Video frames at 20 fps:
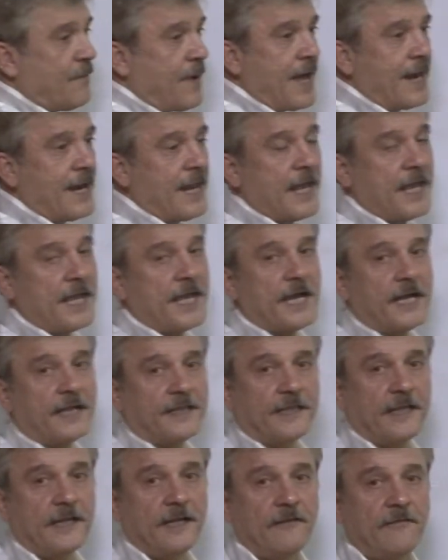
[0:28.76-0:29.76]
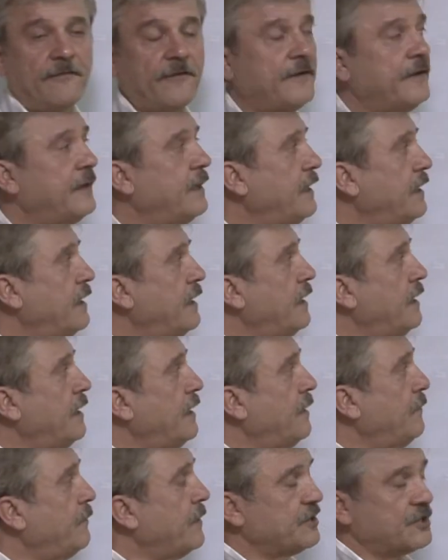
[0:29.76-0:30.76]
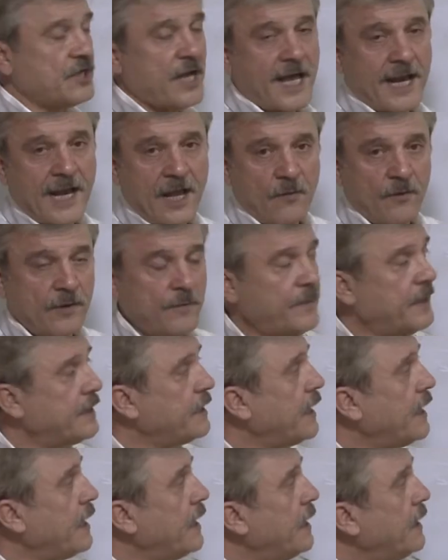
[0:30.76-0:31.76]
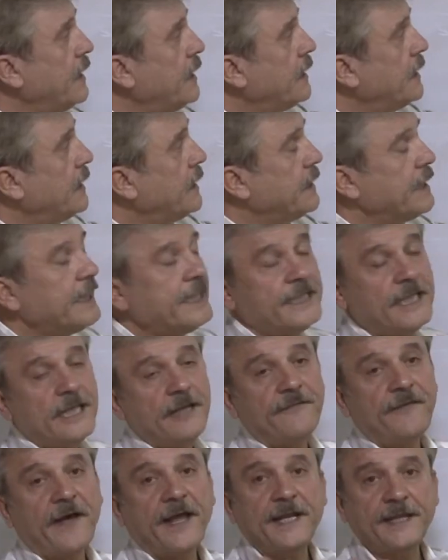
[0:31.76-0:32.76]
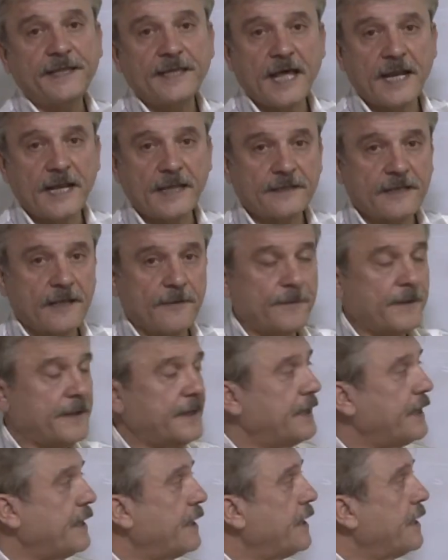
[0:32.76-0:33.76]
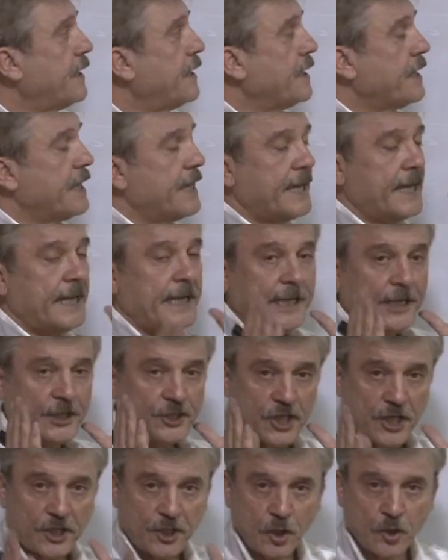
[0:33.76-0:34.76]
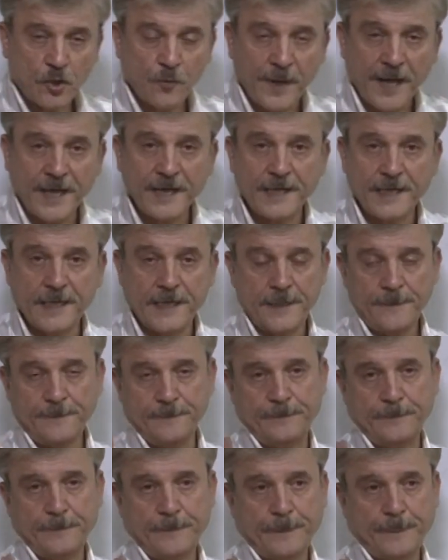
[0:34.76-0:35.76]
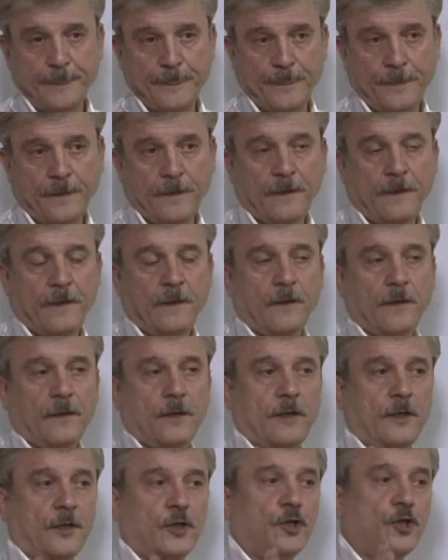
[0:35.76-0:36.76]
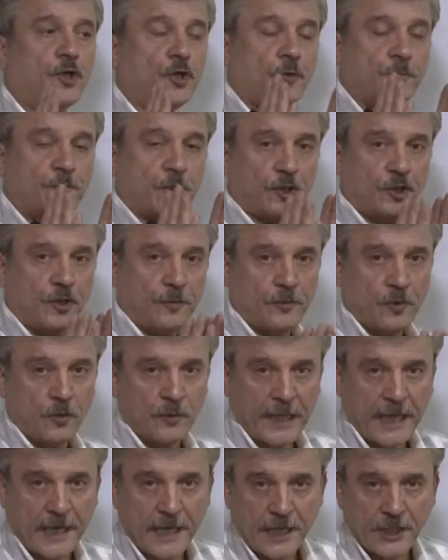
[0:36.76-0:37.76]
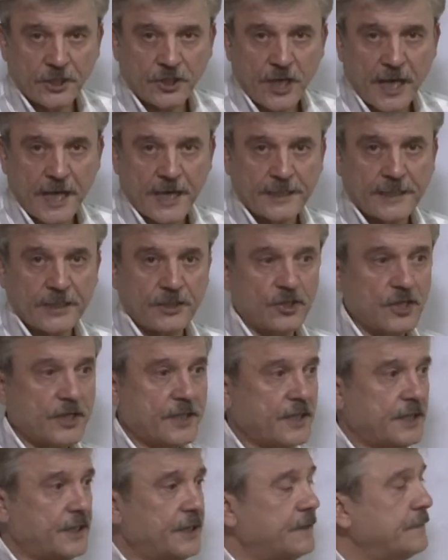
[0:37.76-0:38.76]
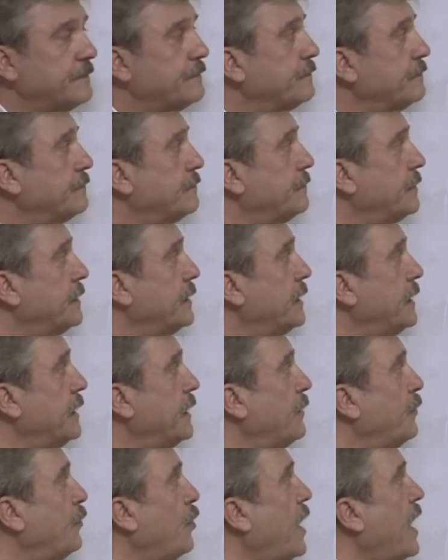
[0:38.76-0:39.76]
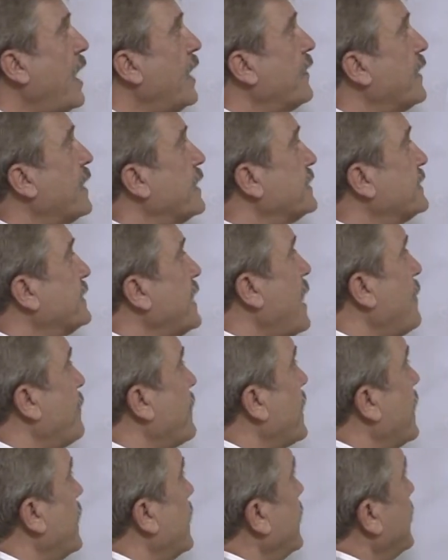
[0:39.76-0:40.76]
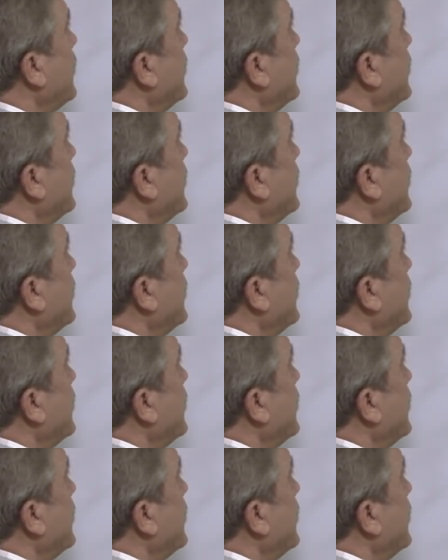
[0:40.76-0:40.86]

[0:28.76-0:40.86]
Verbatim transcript: مالها يختلف المجال او المدى يختلف عن الداله التربيعيه اللي حشيت لكم عليه قلت لكم تعتمدون على اشاره الجذر بالمحاضره السابقه